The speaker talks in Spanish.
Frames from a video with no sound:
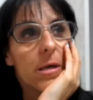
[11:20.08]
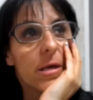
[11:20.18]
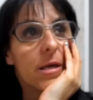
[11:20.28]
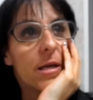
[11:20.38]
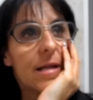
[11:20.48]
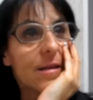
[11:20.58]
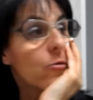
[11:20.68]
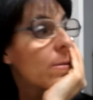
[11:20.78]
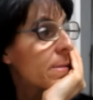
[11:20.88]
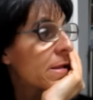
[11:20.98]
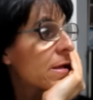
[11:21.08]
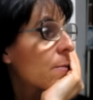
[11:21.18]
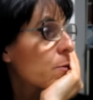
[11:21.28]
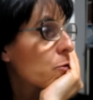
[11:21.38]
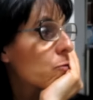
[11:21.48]
Y la tengo a medias,
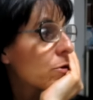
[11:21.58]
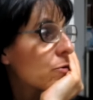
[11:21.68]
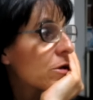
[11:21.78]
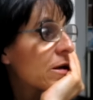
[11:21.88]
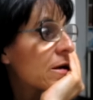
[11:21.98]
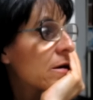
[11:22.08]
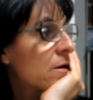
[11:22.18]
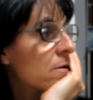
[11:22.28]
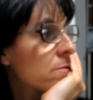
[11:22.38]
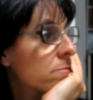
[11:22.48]
pero bueno, ya